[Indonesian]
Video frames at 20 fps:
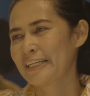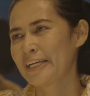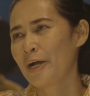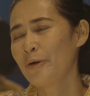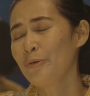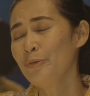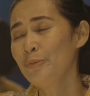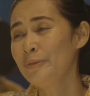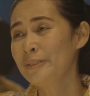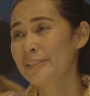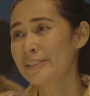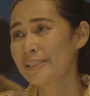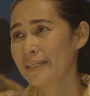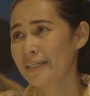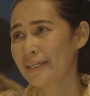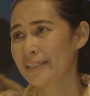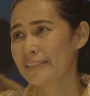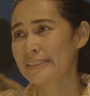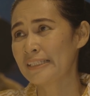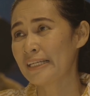Kamu
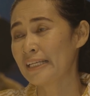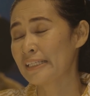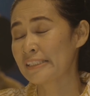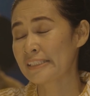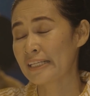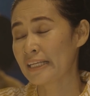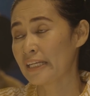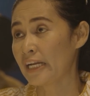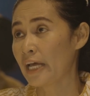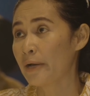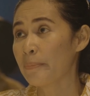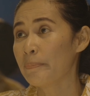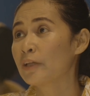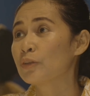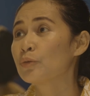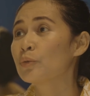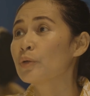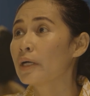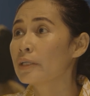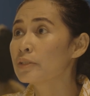bisa nggak jelaskan apa
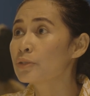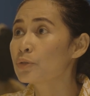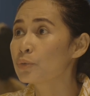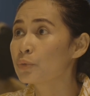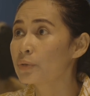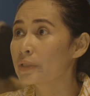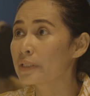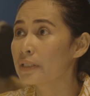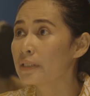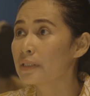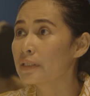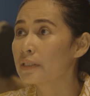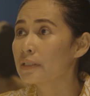itu kasturi?